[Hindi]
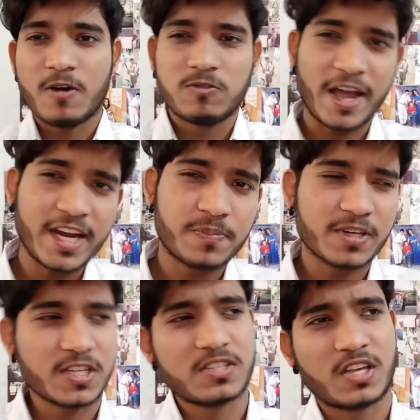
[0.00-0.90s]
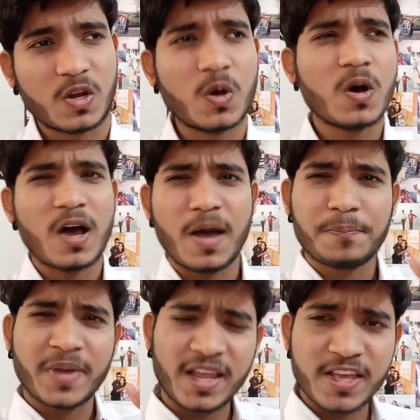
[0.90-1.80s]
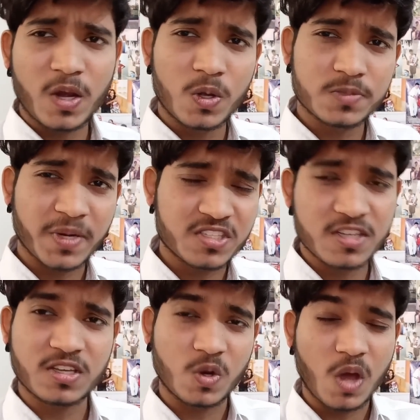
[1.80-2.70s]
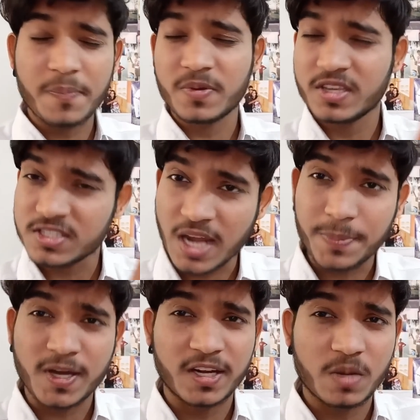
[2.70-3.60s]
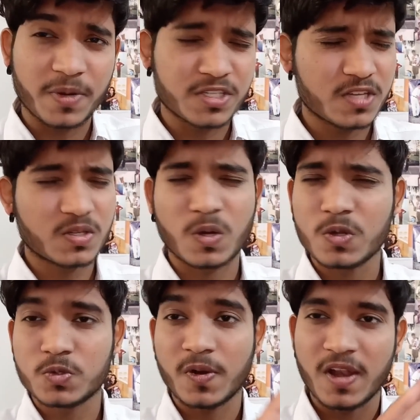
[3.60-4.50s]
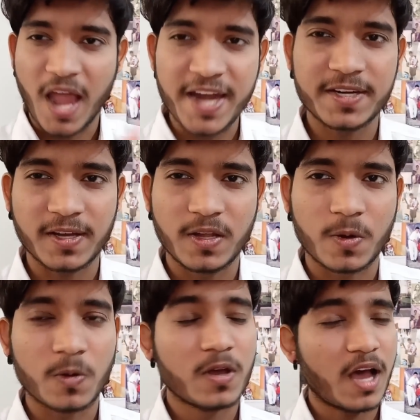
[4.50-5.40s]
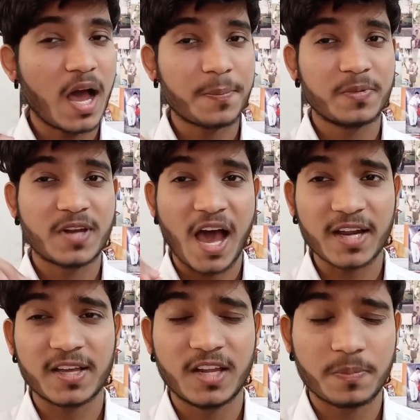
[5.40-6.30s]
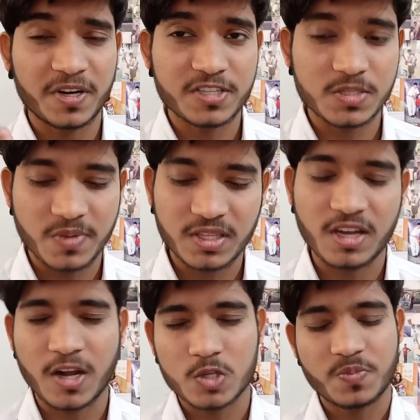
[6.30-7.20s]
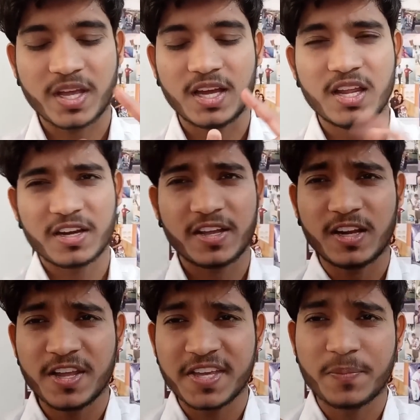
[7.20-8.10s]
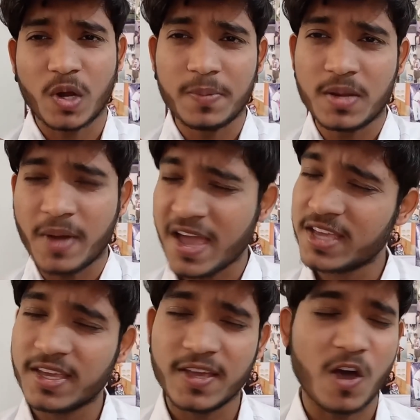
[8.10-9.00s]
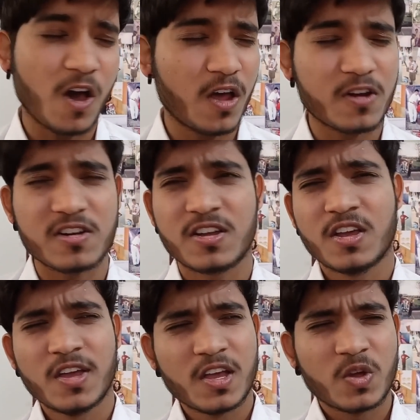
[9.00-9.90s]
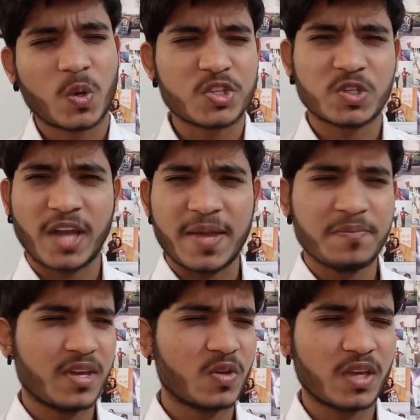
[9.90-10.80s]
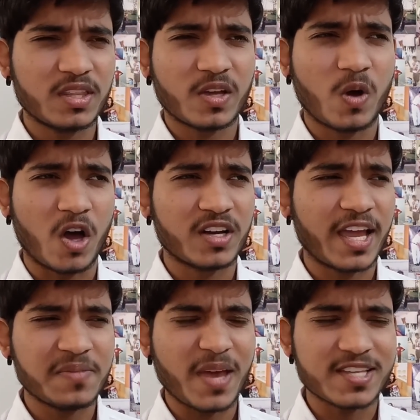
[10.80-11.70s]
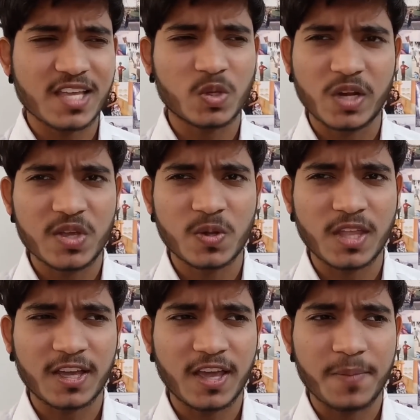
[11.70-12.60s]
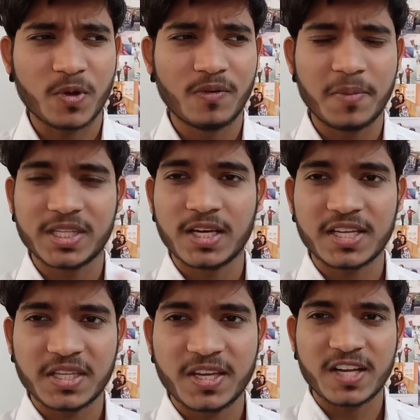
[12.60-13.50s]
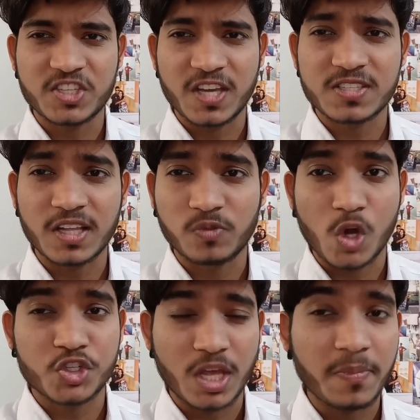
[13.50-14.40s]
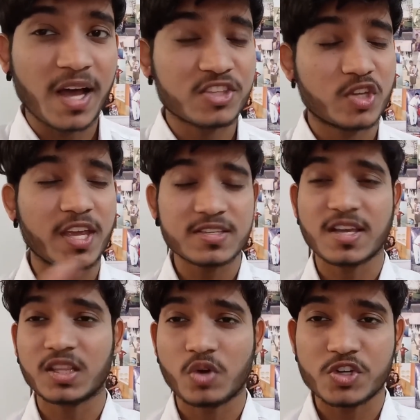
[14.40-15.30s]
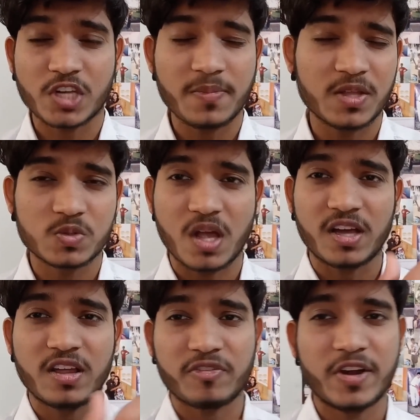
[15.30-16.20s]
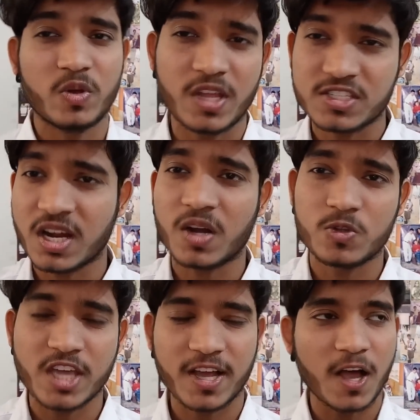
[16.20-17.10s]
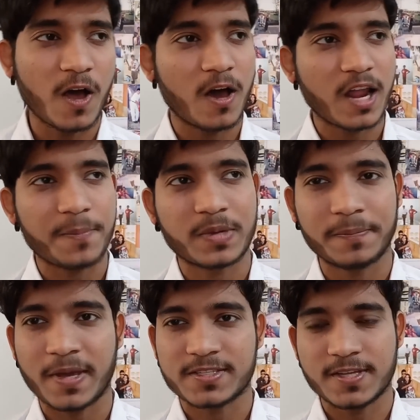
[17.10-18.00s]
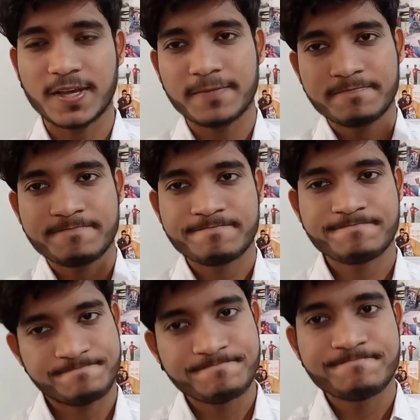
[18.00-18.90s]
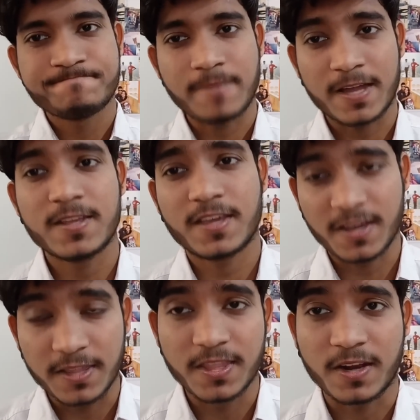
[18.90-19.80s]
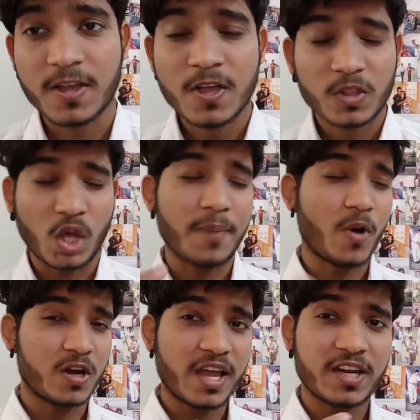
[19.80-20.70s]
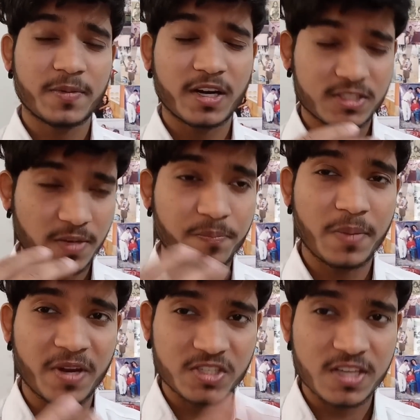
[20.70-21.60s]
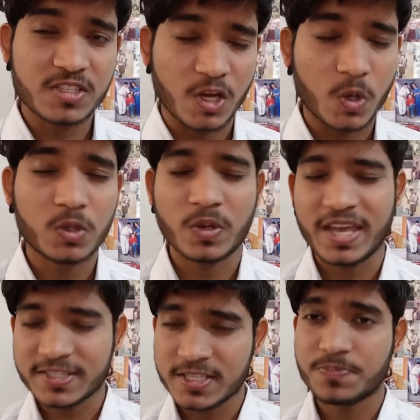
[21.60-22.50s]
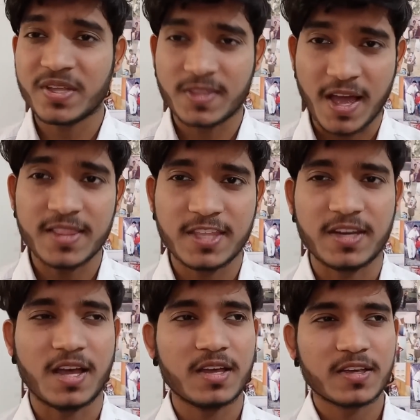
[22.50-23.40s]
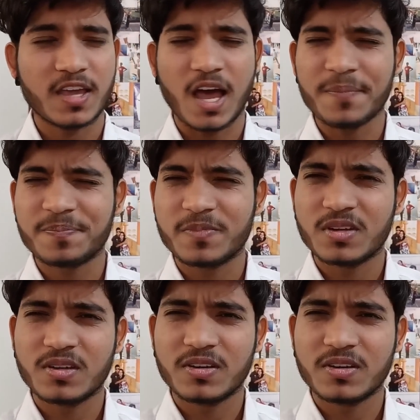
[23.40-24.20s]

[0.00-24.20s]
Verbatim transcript: आप व्हाइट परचेज करो आप पेल येलो परचेज करो आप इस टाइप के कलर परचेज करो जो लाइट कलर हो आप डार्क कलर परचेज मत करना उसमें कलर निकलने की प्रॉब्लम आएगी और कुछ टाइम में क्योंकि देखो ऑनलाइन में ऐसा तो नहीं होता कि आपको वो बदल के देगा छह सात वॉश के बाद छह सात वॉश के बाद उसका कलर फेड होना स्टार्ट हो जाएगा और आपके पैसे पानी के अंदर तो आप ऑनलाइन अगर जब भी परचेज करो तो एक चीज़ पे ध्यान देना कि आप